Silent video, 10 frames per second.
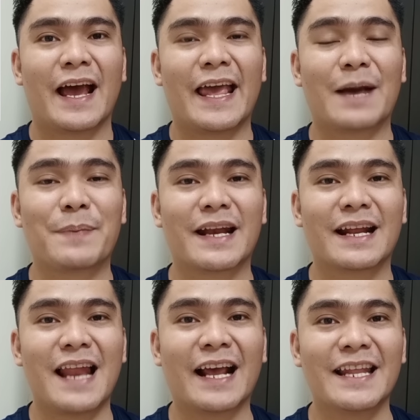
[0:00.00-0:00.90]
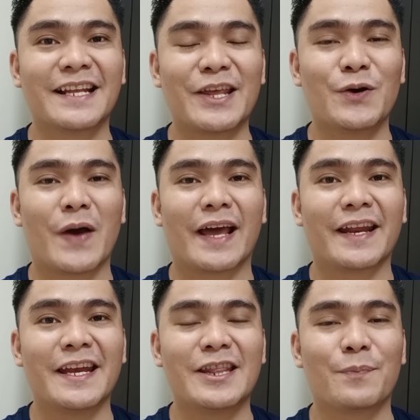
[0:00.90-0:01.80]
Kaya kapag nag-login kayo
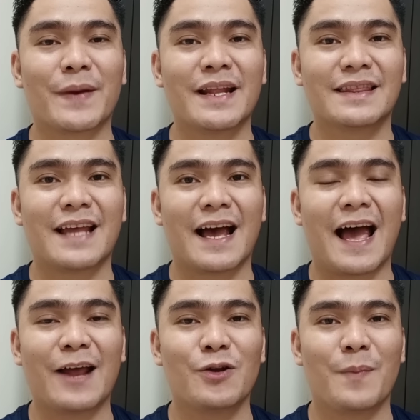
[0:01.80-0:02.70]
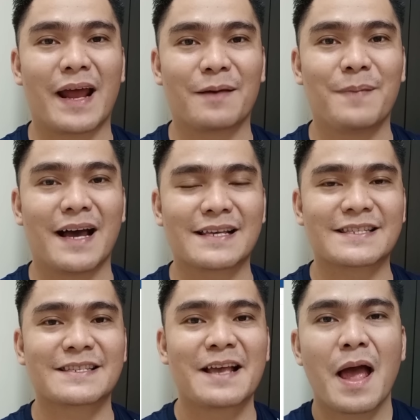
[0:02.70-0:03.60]
ay ready to print na ang
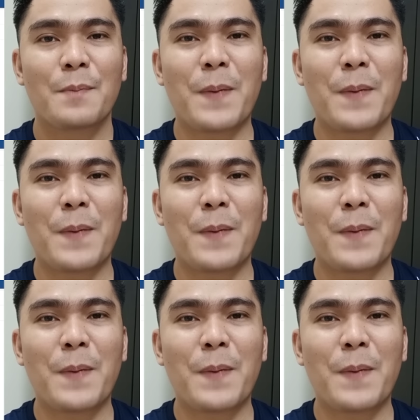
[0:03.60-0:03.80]
lumalabas.